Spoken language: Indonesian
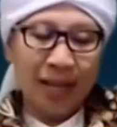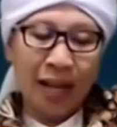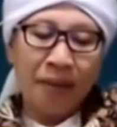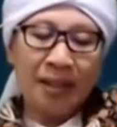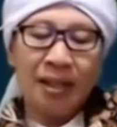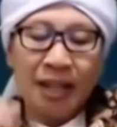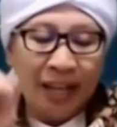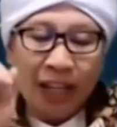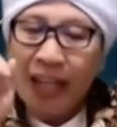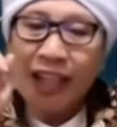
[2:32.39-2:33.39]
ya siapa
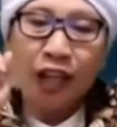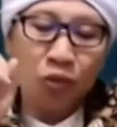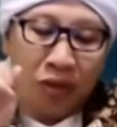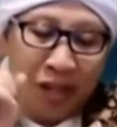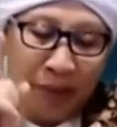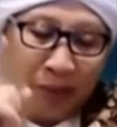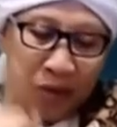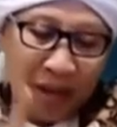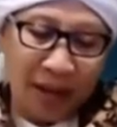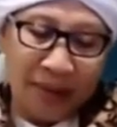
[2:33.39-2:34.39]
kita
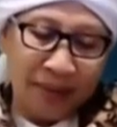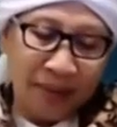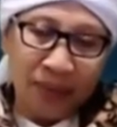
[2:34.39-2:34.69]
semuanya punya